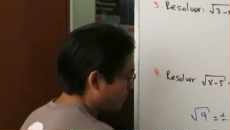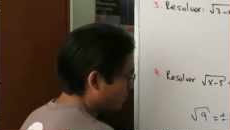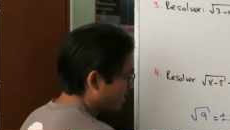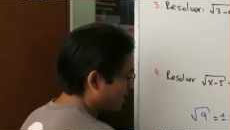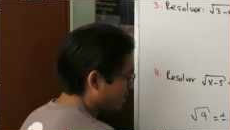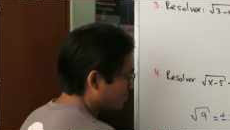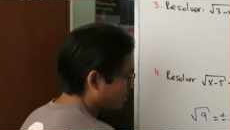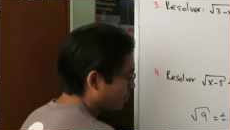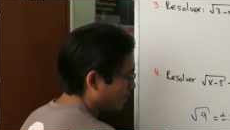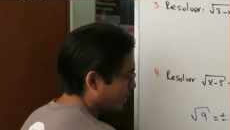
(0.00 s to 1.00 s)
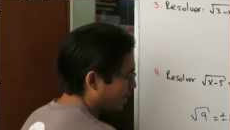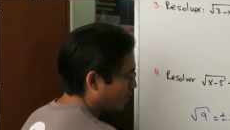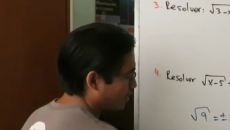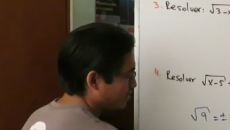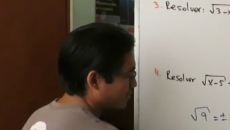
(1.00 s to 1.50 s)
de x al
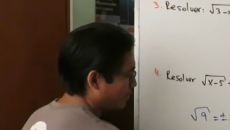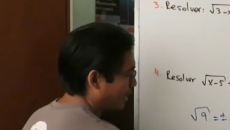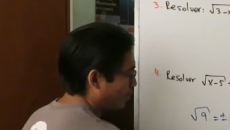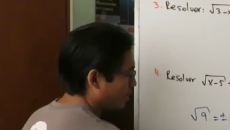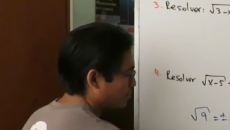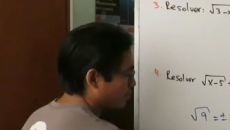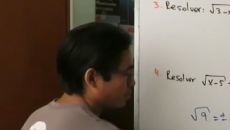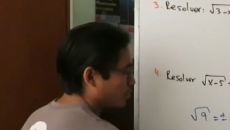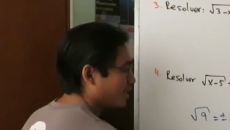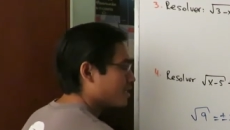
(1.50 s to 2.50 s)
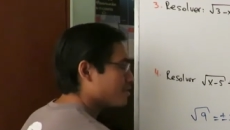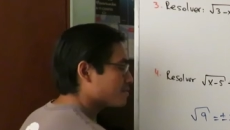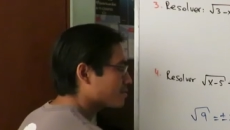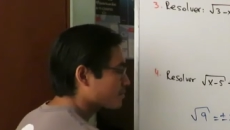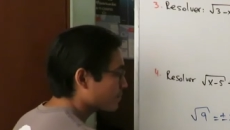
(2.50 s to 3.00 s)
cuadrado es valor absoluto de
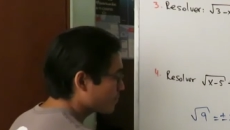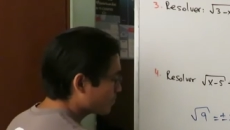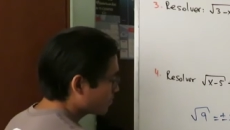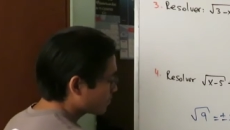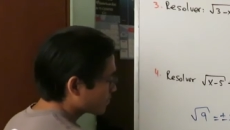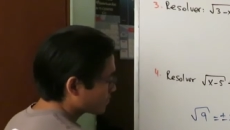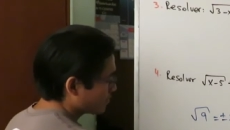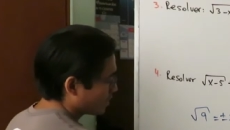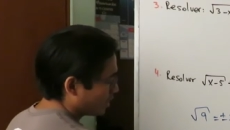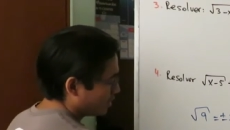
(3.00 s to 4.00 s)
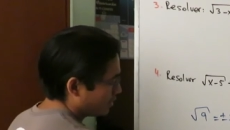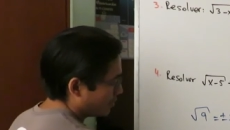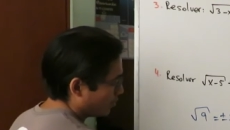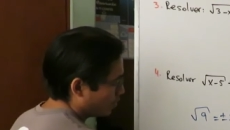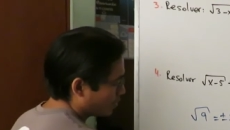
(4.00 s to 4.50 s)
x.
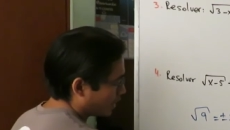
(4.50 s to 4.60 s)
De modo